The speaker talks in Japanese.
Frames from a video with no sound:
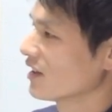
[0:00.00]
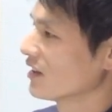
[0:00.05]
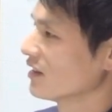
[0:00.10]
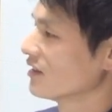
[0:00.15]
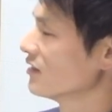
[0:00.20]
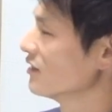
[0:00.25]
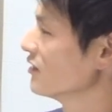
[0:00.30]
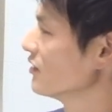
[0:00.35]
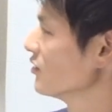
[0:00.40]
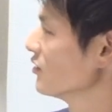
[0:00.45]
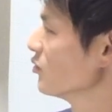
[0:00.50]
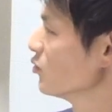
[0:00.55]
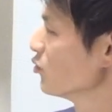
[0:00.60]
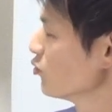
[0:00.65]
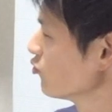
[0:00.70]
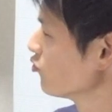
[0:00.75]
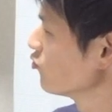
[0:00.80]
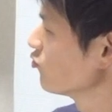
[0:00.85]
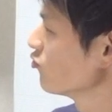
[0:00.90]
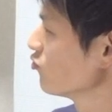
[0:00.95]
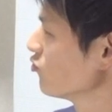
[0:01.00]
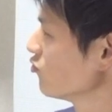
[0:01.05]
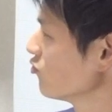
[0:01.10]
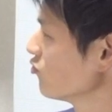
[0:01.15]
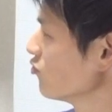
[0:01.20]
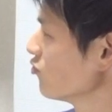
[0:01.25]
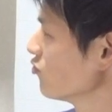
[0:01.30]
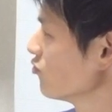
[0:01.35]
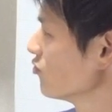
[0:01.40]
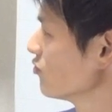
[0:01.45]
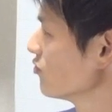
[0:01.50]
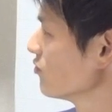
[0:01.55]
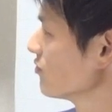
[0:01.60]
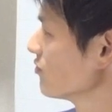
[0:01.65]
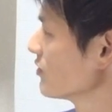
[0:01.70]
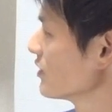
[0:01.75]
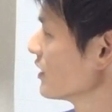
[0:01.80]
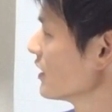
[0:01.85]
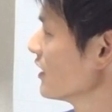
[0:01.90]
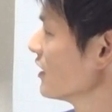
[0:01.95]
えー、知恵で
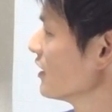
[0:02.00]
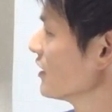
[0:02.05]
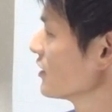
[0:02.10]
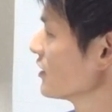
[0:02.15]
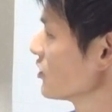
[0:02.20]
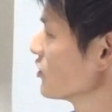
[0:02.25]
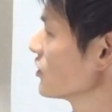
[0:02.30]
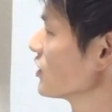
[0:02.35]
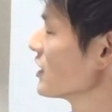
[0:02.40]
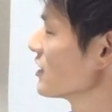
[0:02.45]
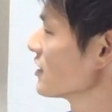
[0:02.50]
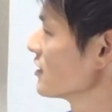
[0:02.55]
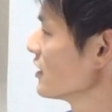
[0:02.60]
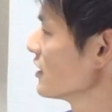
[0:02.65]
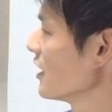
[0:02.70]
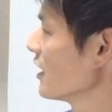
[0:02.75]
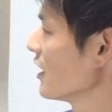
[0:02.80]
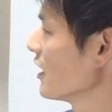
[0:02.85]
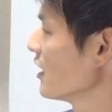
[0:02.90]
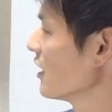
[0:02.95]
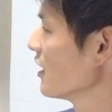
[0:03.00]
すねそうです、ね、あるもの